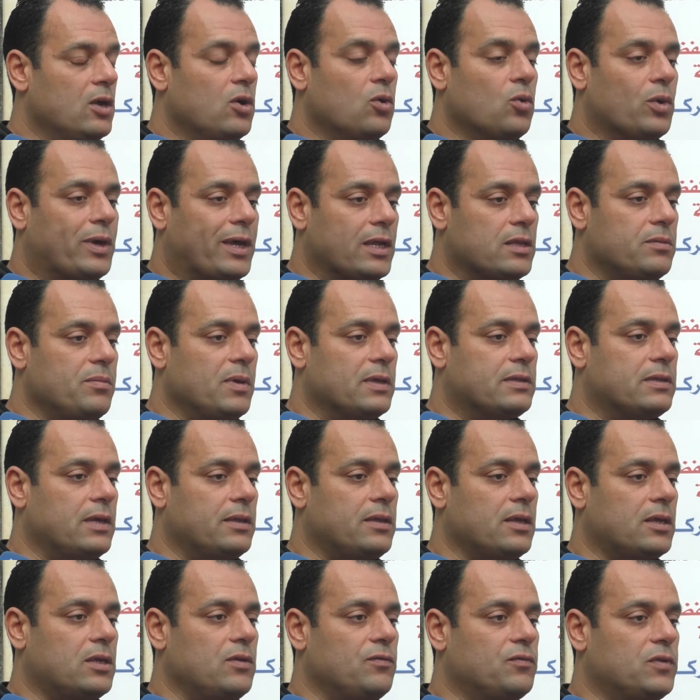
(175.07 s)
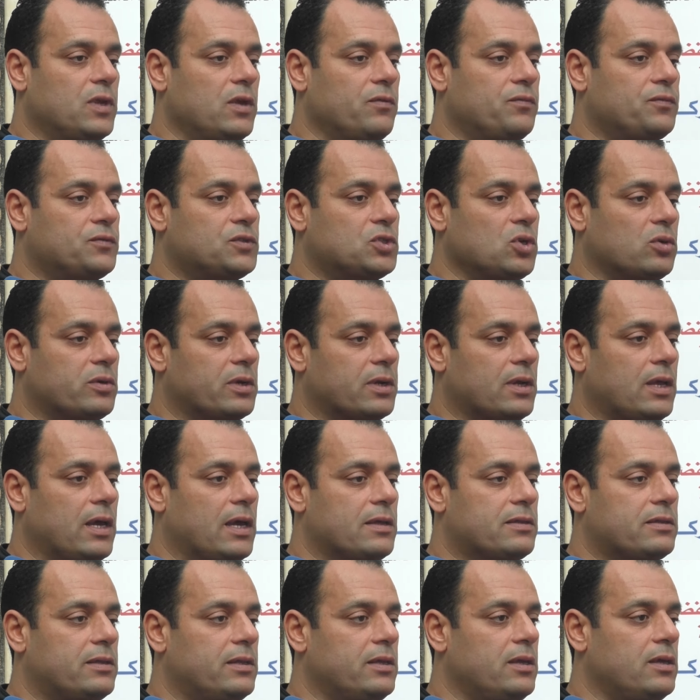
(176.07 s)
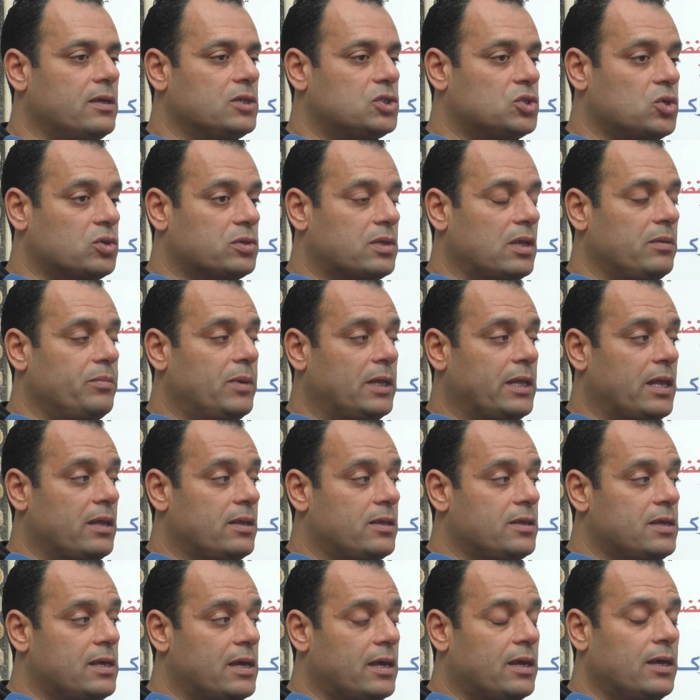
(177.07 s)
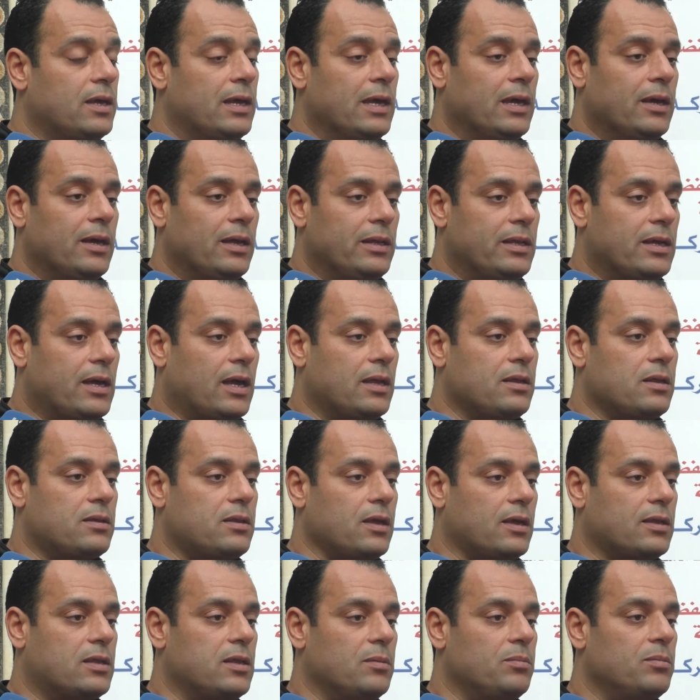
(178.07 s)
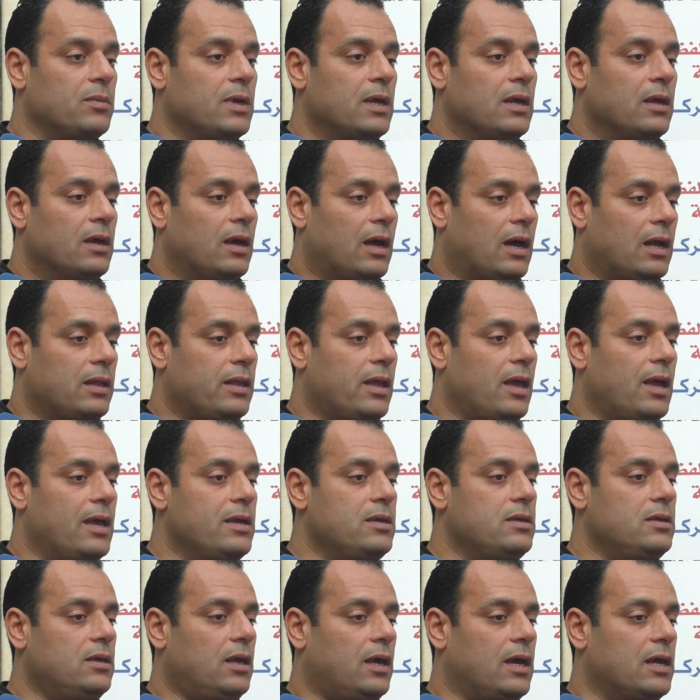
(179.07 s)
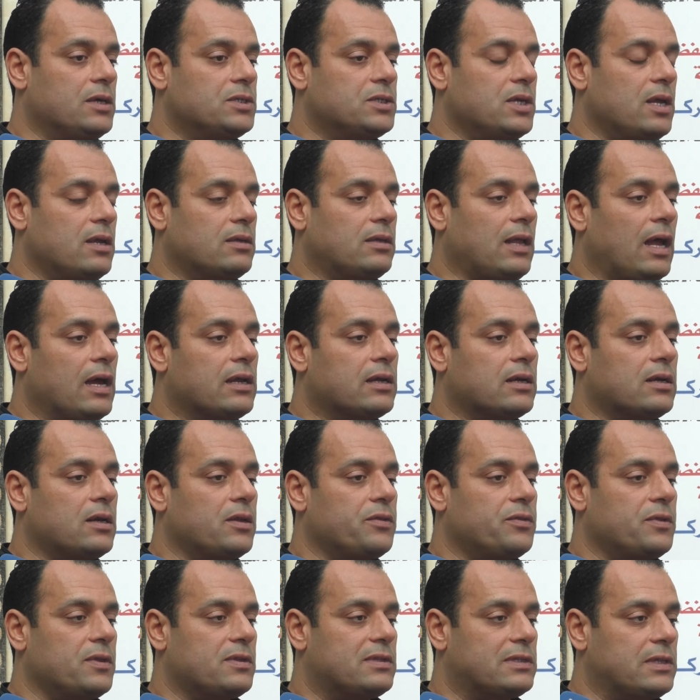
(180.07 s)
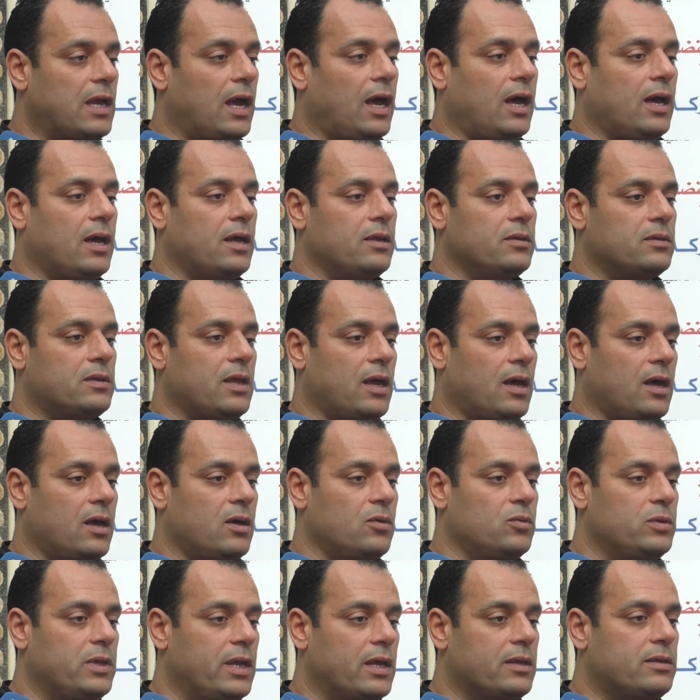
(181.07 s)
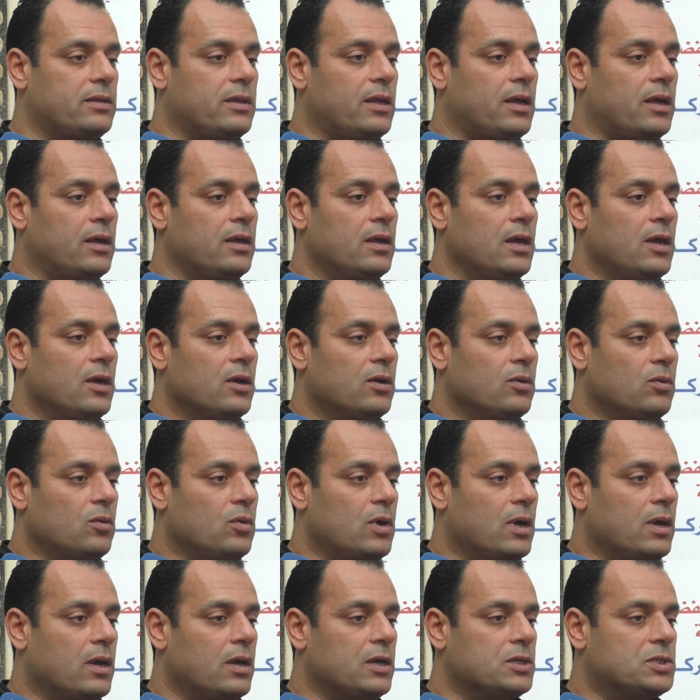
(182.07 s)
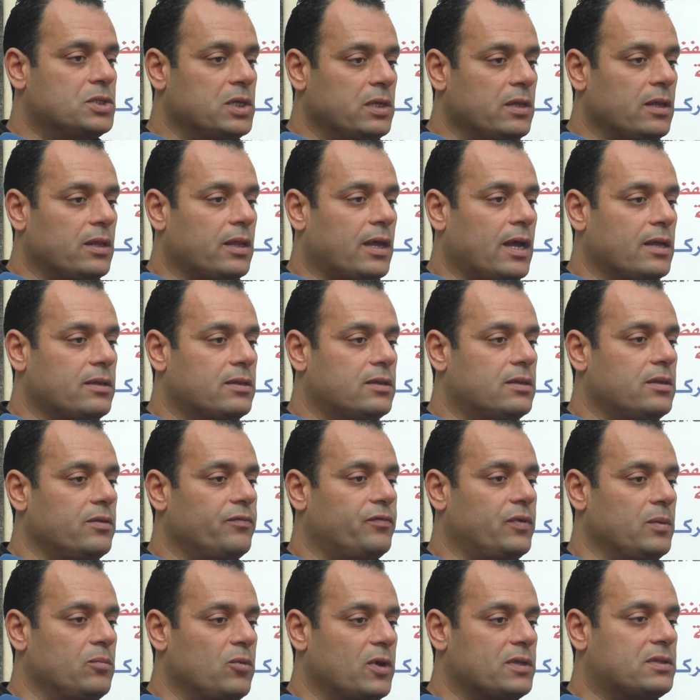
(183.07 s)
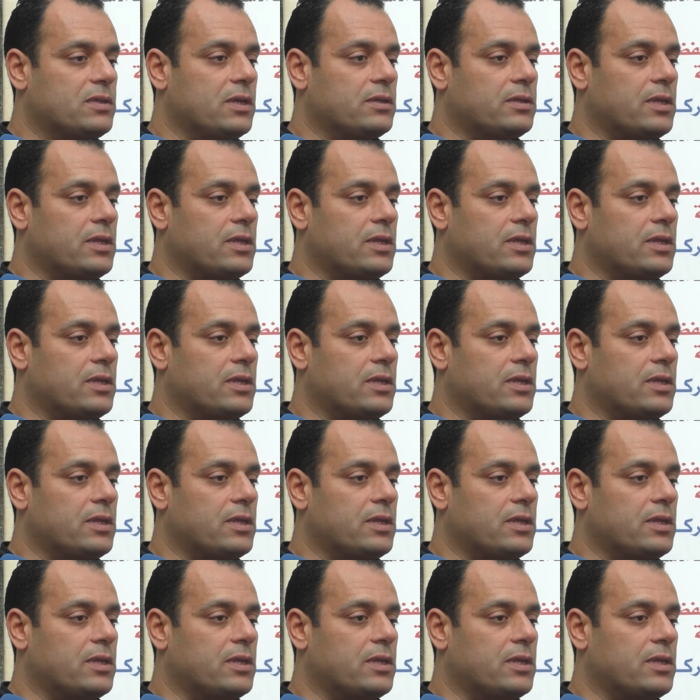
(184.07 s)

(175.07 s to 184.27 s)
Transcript: وخدمه زاده كيف كيف شكر خاص للشرطه البلديه اللي قاعده تخدم على اي حاجه تعرض الصحه نتاع اولادنا وجيل الغد في المؤسسه